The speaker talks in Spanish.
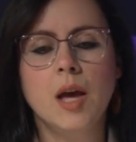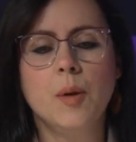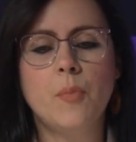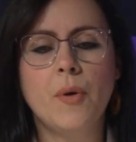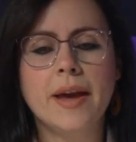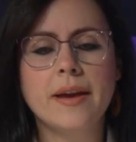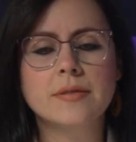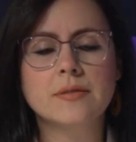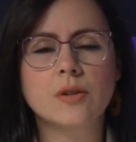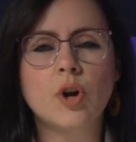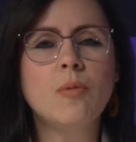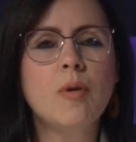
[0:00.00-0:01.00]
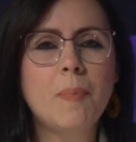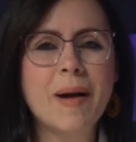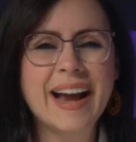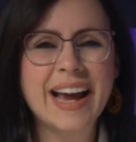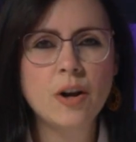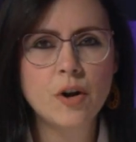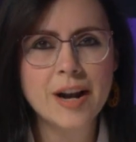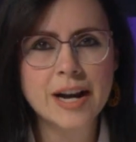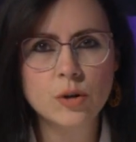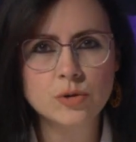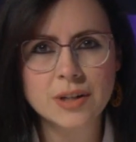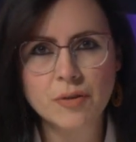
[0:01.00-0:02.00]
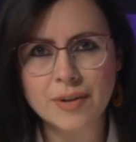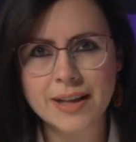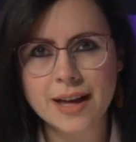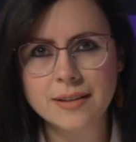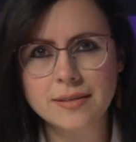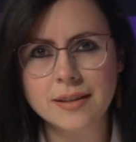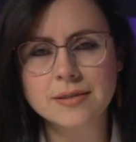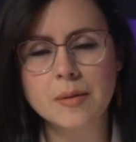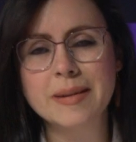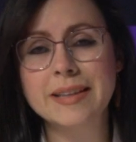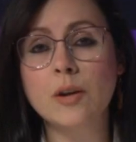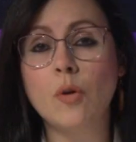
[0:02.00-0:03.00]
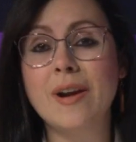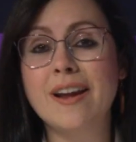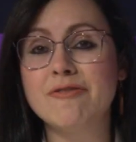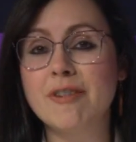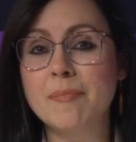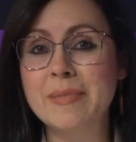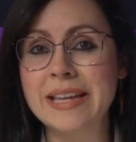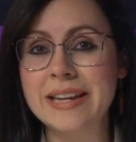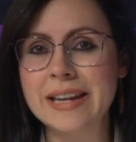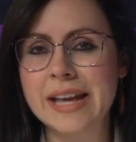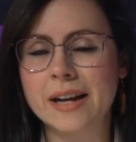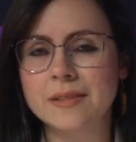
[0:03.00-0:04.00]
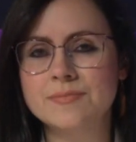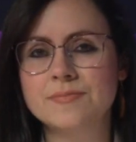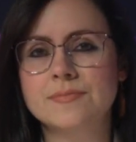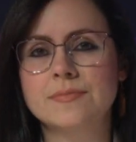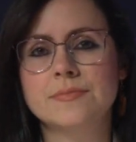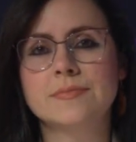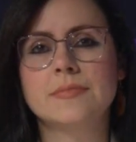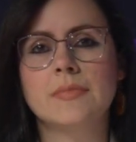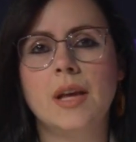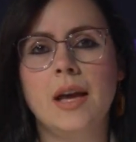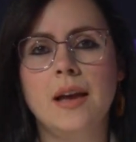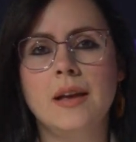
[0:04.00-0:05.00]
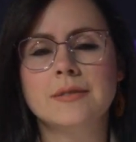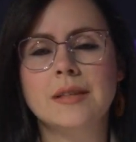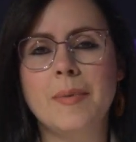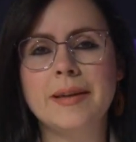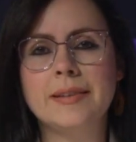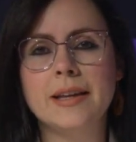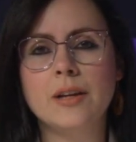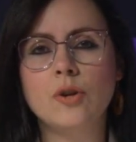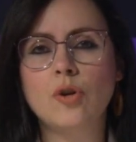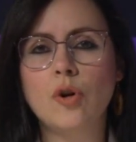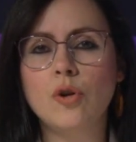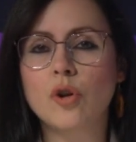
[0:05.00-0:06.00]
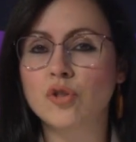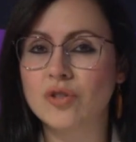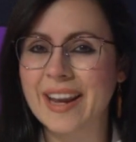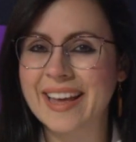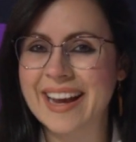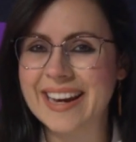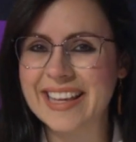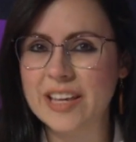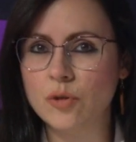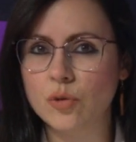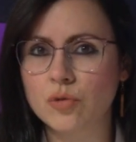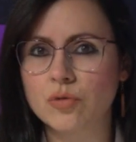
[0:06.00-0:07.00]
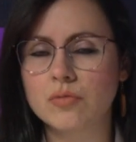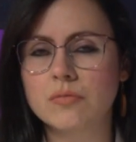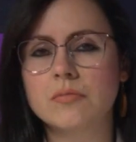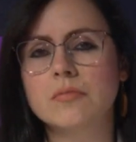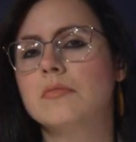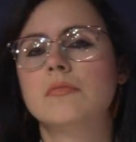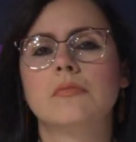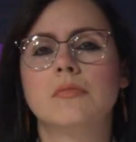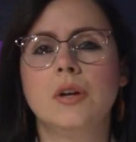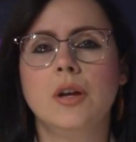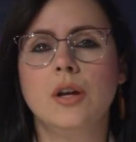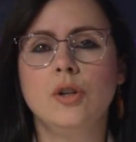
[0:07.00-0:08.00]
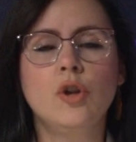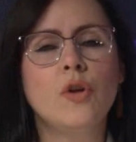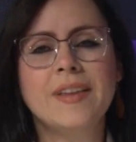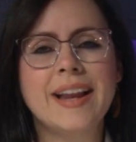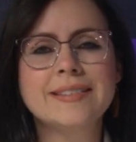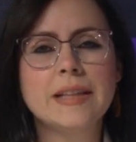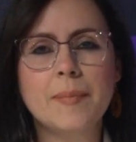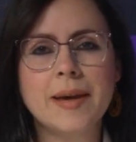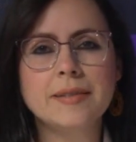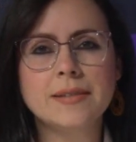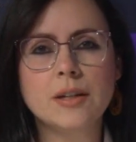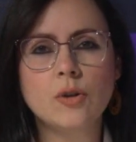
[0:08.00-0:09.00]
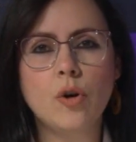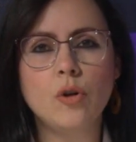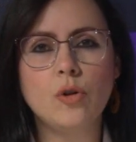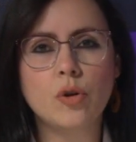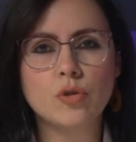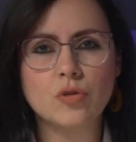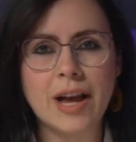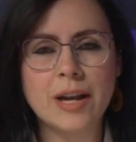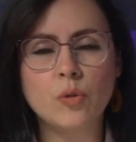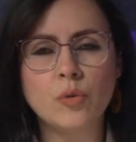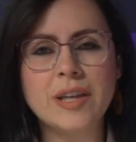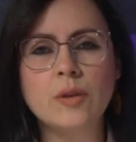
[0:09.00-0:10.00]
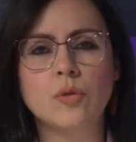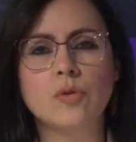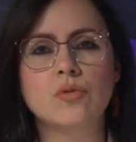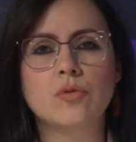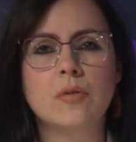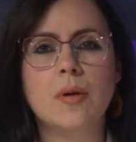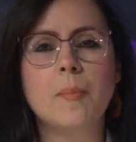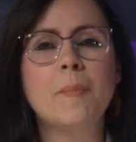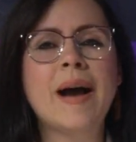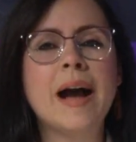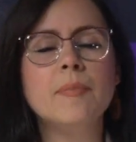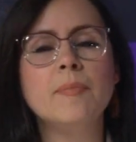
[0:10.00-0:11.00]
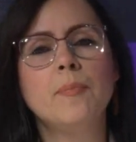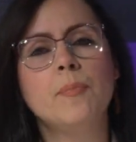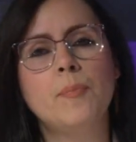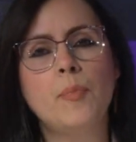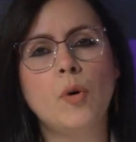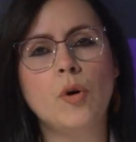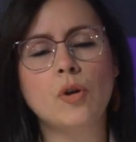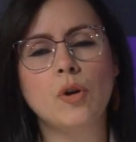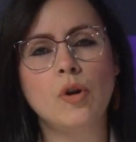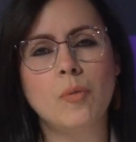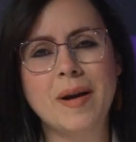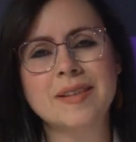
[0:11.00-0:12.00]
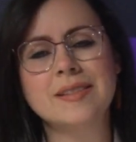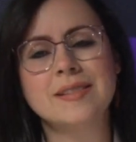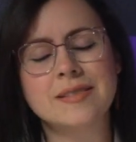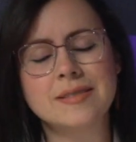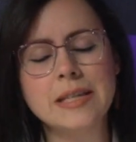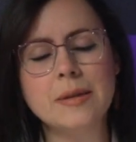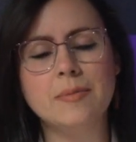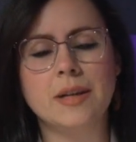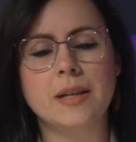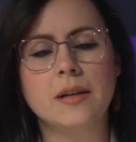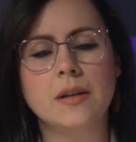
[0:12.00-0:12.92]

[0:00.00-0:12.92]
Pues, ¿cómo pagan los narcotraficantes? Se meten con la familia, se meten con los seres queridos, no directamente con los aludidos, van por lo más sensible,